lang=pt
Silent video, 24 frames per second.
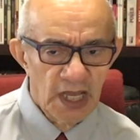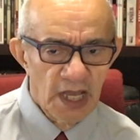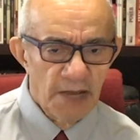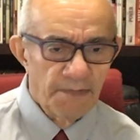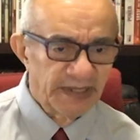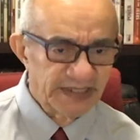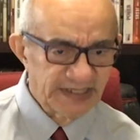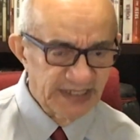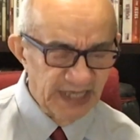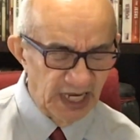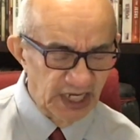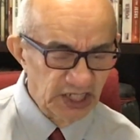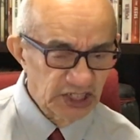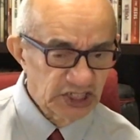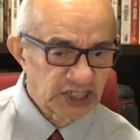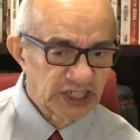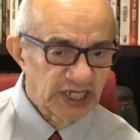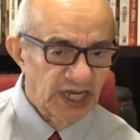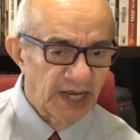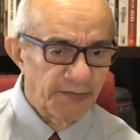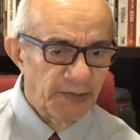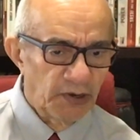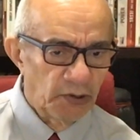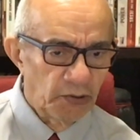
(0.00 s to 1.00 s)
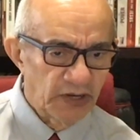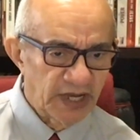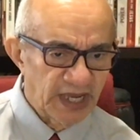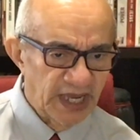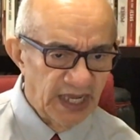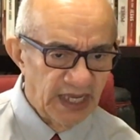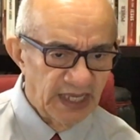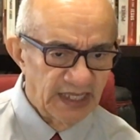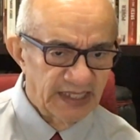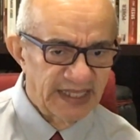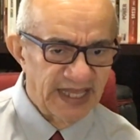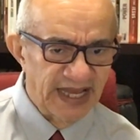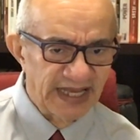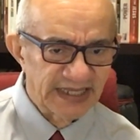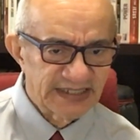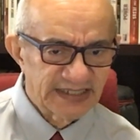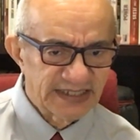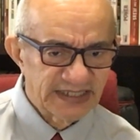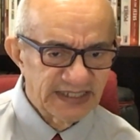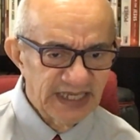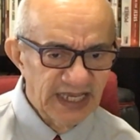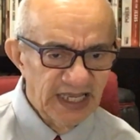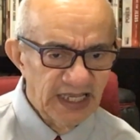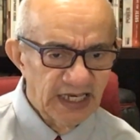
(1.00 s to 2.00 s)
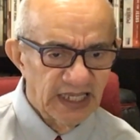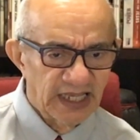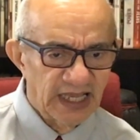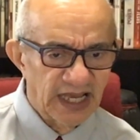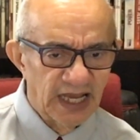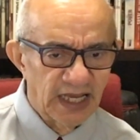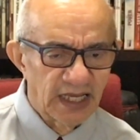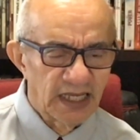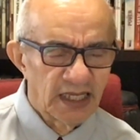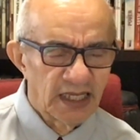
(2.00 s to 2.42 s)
Mas ele chama o rei da Síria